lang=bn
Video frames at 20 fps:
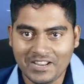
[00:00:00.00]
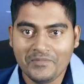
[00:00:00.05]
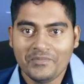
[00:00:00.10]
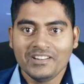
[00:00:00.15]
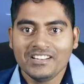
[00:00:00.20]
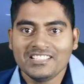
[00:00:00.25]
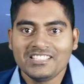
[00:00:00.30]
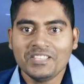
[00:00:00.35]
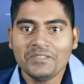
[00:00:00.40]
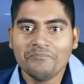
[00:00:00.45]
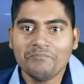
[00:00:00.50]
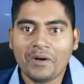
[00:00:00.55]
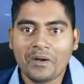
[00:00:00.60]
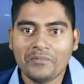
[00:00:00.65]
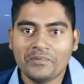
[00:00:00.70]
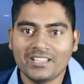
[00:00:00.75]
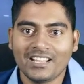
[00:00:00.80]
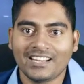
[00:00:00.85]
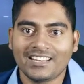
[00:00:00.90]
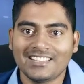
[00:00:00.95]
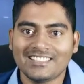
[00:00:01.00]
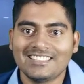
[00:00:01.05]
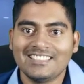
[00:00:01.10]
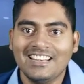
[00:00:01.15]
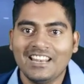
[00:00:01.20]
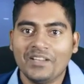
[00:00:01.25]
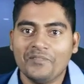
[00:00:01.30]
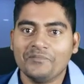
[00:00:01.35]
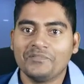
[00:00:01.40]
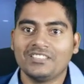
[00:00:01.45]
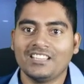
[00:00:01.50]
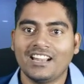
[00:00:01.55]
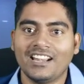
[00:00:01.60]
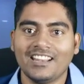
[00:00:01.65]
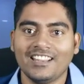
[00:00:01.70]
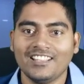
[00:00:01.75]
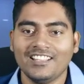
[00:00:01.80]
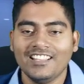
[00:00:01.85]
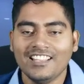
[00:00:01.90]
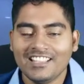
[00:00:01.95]
ডিফেন্সিভভাবে আর কি ছিলাম
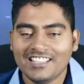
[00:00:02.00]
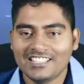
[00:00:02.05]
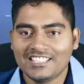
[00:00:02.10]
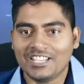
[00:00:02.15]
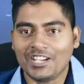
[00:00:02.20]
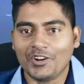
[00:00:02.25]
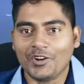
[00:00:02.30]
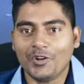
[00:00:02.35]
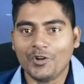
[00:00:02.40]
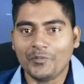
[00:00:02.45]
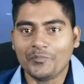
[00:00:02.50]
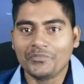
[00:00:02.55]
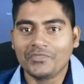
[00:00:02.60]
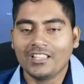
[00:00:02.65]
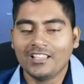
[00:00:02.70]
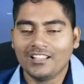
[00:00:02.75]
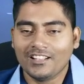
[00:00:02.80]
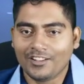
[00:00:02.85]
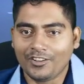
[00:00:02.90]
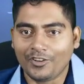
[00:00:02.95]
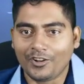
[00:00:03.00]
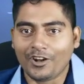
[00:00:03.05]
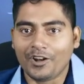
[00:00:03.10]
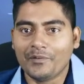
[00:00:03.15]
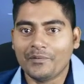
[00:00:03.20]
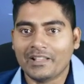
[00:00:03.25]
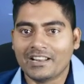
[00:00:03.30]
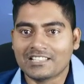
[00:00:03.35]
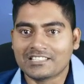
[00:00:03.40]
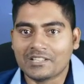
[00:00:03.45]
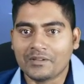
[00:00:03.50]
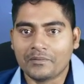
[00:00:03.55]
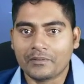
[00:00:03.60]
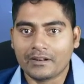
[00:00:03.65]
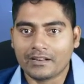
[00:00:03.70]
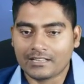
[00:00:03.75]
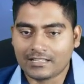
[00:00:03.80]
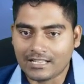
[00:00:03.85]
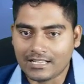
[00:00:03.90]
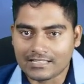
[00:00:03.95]
জানে যেন করোনা ভাইরাস
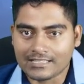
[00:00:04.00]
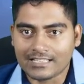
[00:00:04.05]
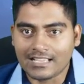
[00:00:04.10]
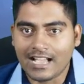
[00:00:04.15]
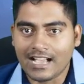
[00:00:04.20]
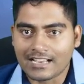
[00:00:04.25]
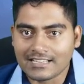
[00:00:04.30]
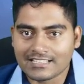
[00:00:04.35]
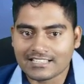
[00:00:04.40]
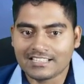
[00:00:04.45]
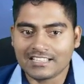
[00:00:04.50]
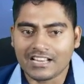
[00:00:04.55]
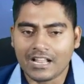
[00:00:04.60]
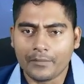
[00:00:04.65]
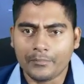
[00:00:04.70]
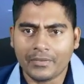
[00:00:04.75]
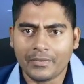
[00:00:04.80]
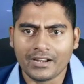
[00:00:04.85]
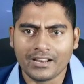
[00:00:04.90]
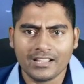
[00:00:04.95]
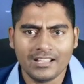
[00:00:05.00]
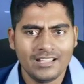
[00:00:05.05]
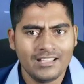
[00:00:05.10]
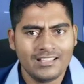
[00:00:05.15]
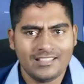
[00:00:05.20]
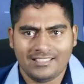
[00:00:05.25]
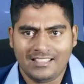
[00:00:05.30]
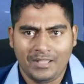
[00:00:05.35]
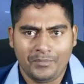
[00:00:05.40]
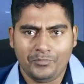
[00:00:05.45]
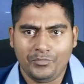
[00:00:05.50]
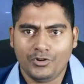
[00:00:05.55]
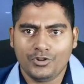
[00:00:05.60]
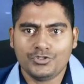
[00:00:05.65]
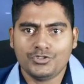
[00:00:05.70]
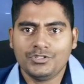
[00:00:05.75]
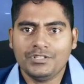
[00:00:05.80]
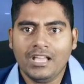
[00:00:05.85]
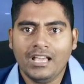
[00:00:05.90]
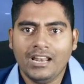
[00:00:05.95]
আমার কাছে আসতে না পারে তারপরে
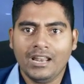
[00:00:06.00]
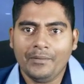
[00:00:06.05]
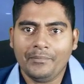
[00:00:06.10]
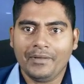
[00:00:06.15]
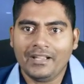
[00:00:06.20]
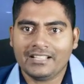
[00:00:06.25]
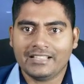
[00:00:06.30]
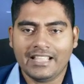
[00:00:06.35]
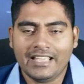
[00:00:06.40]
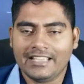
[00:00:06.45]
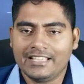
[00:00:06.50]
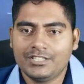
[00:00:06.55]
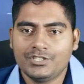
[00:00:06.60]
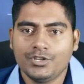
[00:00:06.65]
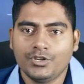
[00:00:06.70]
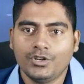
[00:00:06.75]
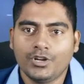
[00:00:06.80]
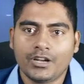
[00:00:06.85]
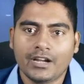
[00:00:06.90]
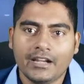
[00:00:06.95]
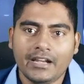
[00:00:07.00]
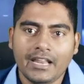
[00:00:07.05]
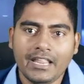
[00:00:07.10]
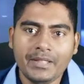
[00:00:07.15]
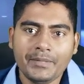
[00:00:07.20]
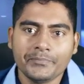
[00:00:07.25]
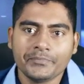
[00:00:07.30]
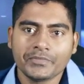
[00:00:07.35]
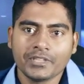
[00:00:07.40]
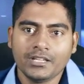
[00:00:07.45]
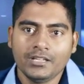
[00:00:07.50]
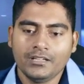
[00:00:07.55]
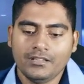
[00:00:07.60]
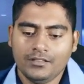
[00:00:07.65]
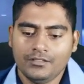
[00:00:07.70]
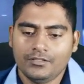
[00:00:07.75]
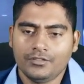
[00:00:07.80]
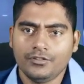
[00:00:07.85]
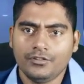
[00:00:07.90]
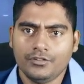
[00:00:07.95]
যদি আল্লাপাক দেয় কিছু করার নেই
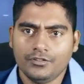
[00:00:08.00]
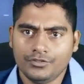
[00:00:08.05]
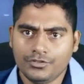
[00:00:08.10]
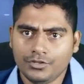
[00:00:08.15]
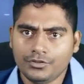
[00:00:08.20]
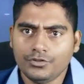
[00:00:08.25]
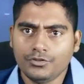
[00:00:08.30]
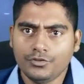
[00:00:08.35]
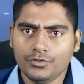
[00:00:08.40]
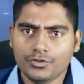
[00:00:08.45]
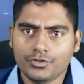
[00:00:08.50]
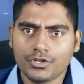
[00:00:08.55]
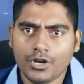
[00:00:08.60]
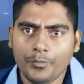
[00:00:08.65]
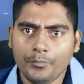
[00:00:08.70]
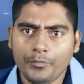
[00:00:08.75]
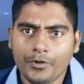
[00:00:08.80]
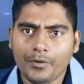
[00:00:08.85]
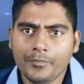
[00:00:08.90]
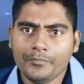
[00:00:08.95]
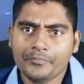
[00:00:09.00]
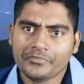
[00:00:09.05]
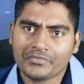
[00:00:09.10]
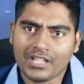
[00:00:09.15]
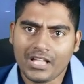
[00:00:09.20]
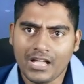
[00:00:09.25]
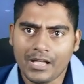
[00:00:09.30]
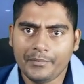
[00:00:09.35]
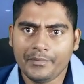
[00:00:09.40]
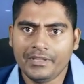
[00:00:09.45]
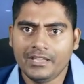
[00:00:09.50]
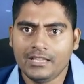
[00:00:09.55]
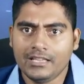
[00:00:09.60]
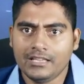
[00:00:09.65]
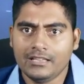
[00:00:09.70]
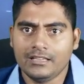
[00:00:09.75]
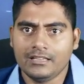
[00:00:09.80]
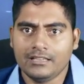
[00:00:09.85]
তো যতদূর সম্ভব আমি